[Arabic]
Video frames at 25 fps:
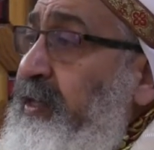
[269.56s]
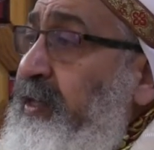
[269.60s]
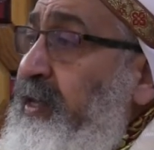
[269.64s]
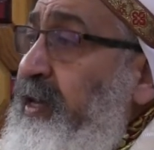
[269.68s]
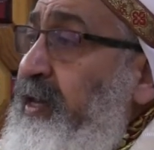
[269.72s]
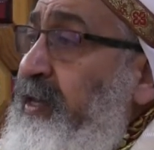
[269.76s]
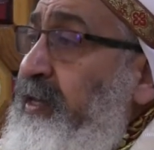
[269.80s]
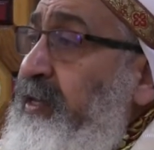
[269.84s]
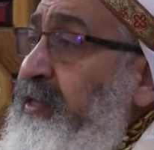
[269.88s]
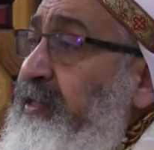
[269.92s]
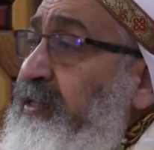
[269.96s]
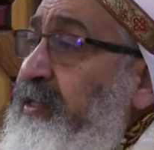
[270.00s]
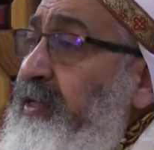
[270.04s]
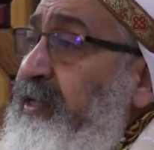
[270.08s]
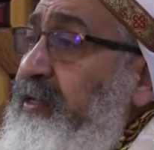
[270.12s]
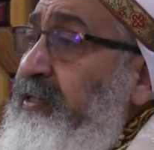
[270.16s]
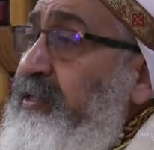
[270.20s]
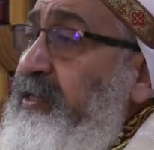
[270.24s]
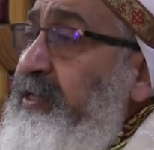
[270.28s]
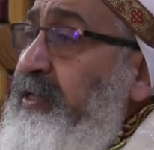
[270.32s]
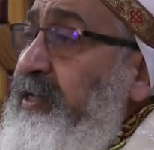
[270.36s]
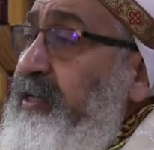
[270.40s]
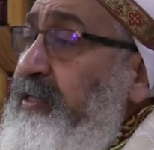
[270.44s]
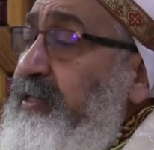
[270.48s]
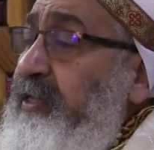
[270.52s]
كانت
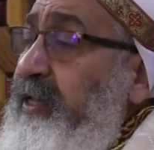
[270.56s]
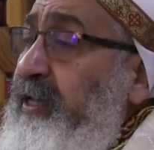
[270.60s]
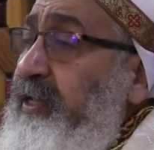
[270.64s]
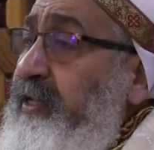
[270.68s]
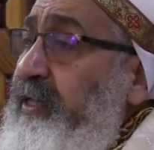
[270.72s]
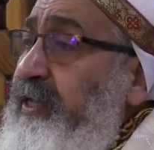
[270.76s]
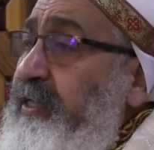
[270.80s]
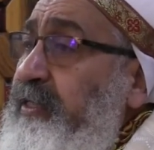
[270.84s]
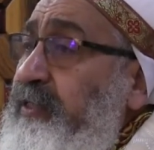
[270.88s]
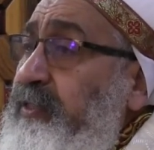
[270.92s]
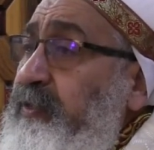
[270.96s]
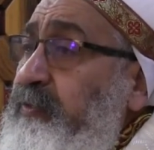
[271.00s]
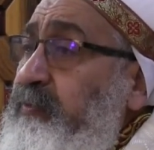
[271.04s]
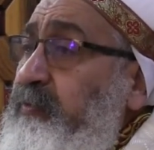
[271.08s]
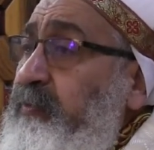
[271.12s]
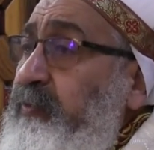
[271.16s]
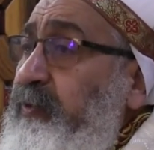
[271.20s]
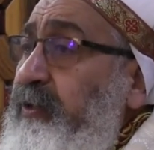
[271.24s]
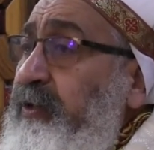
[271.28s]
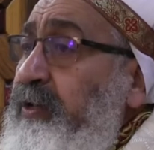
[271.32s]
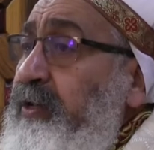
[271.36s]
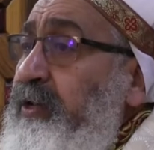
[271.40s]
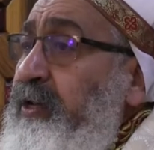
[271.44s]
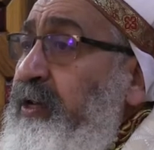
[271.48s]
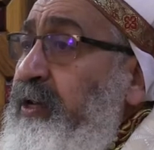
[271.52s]
خطية الكذب
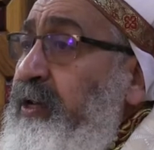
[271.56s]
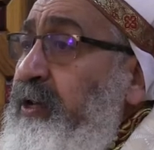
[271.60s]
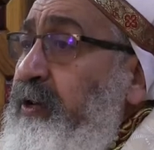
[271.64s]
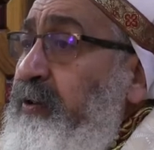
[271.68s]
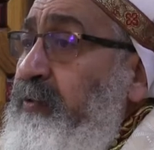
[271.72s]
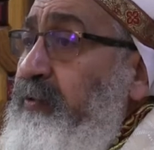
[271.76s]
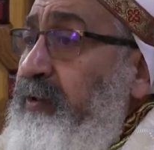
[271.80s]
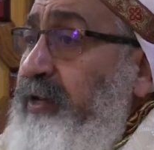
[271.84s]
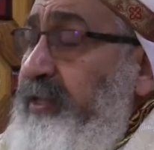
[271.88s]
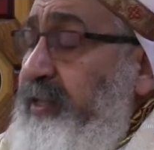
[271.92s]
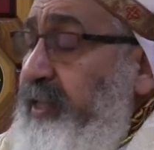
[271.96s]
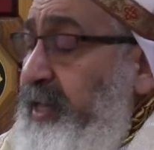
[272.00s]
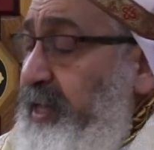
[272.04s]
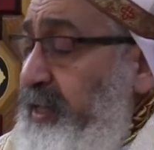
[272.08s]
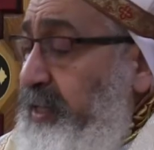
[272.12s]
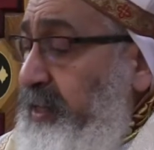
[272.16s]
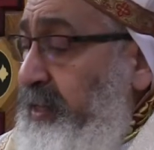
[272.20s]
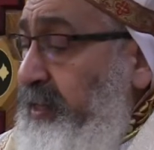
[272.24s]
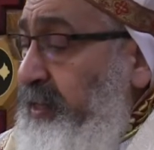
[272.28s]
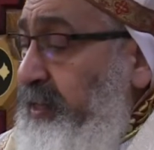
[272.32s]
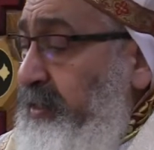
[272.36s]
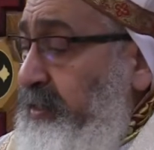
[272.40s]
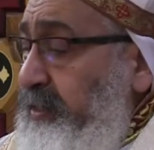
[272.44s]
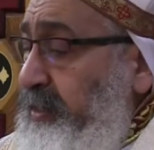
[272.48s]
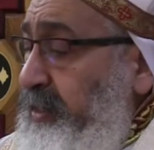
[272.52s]
وثاني
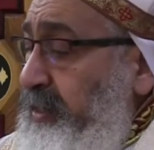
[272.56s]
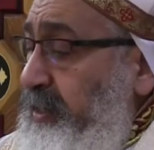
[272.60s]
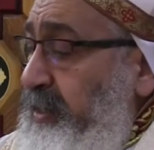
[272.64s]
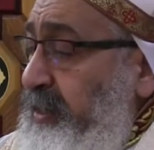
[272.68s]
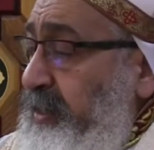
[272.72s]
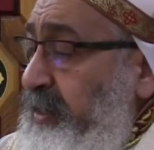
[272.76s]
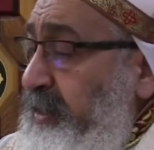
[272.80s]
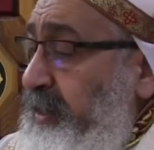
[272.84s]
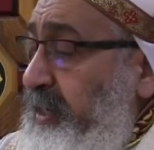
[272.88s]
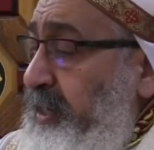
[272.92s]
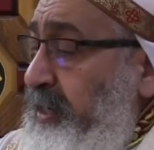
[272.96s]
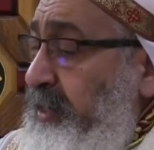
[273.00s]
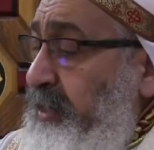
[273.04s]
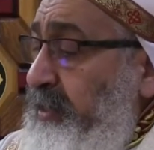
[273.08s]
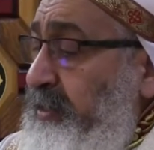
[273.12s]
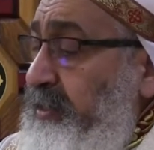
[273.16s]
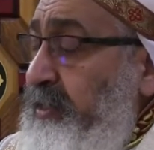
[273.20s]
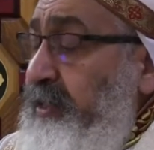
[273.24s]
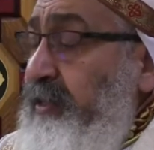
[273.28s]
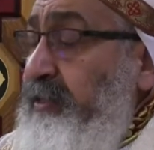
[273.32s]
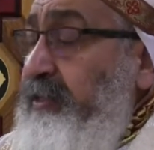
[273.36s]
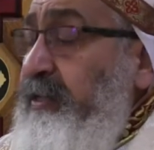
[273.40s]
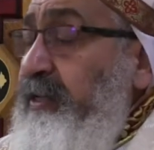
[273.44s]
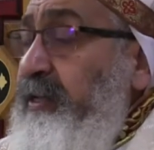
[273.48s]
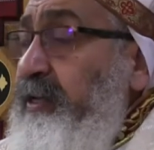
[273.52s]
خطية كانت
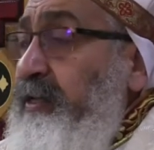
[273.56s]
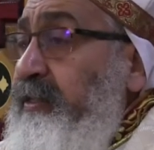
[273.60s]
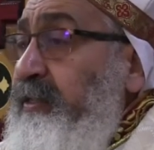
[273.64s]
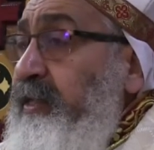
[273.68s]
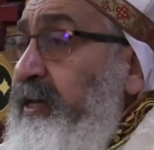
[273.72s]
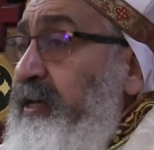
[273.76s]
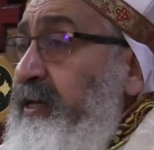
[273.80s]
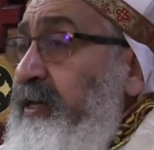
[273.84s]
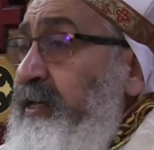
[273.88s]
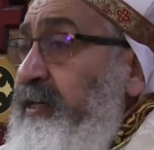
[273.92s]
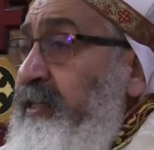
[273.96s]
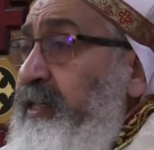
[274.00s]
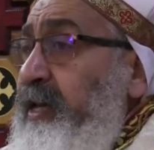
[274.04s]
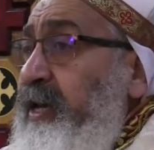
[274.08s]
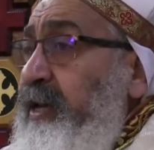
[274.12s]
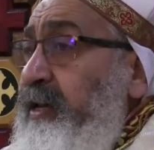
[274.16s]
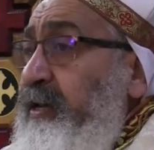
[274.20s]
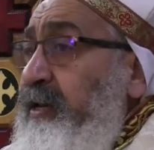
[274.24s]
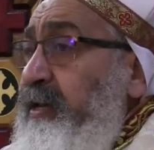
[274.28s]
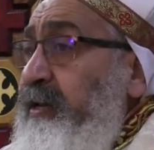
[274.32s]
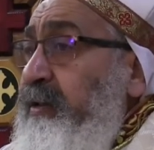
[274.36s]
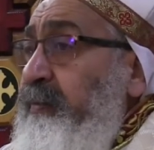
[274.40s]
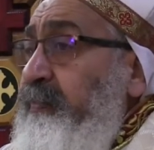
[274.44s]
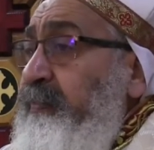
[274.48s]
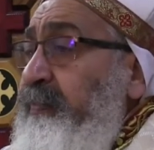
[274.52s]
خطية
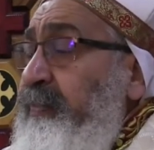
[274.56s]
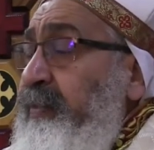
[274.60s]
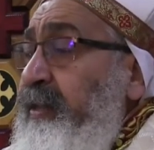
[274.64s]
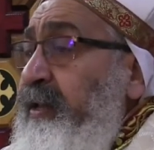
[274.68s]
الإدانة